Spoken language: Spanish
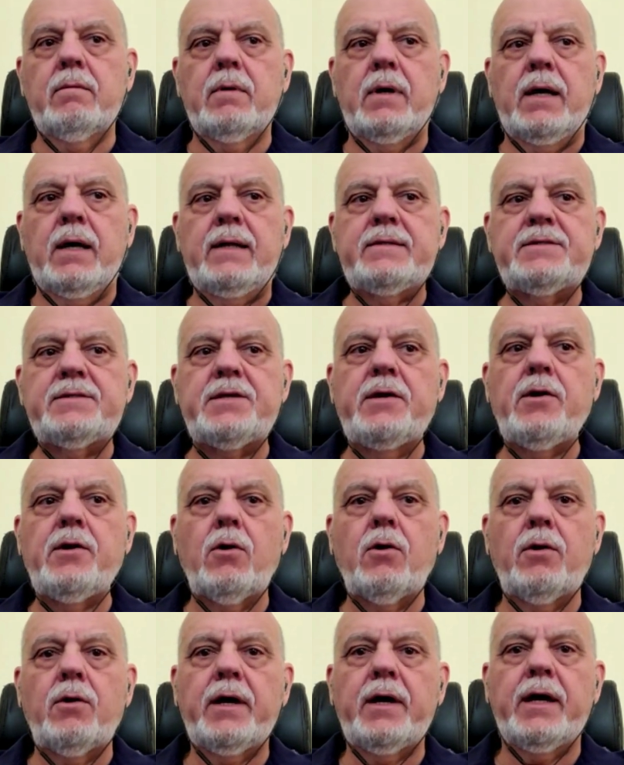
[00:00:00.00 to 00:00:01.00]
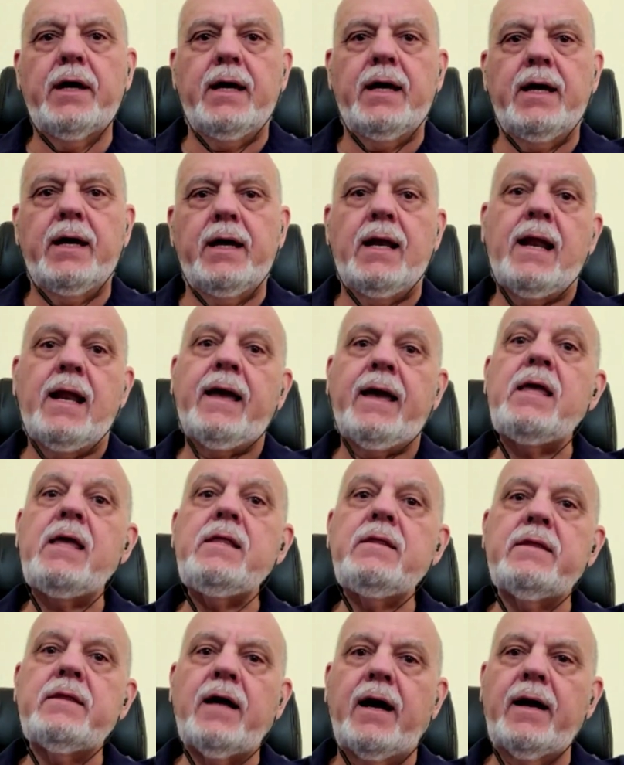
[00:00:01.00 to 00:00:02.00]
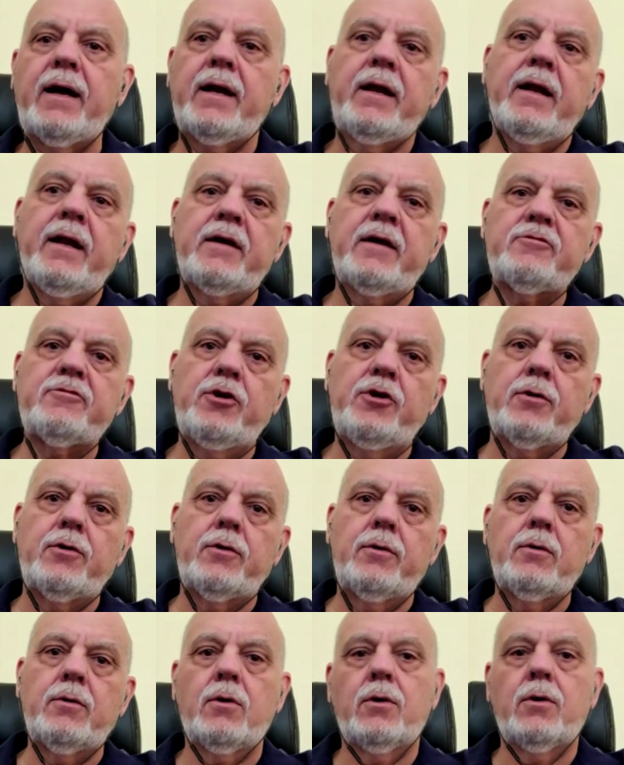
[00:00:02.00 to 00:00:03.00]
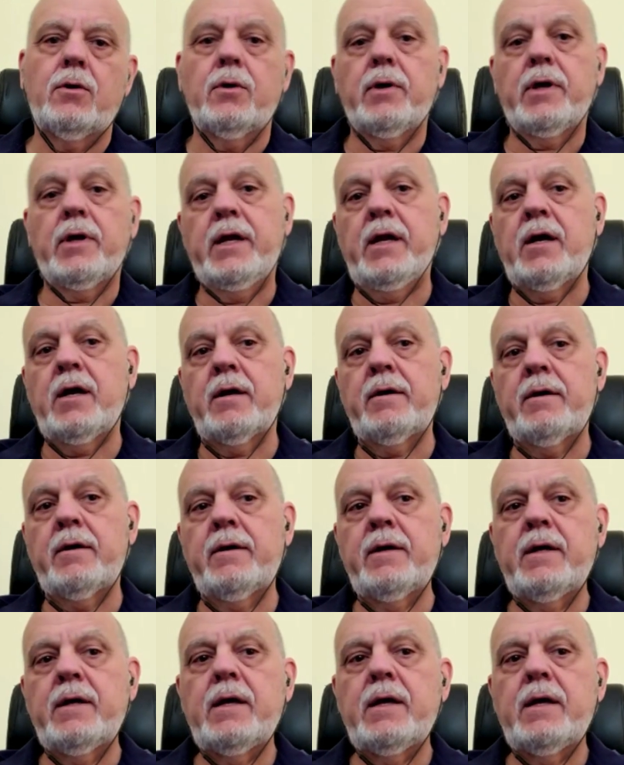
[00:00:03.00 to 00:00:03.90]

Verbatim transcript: el 5G, que es la quinta generación o NR,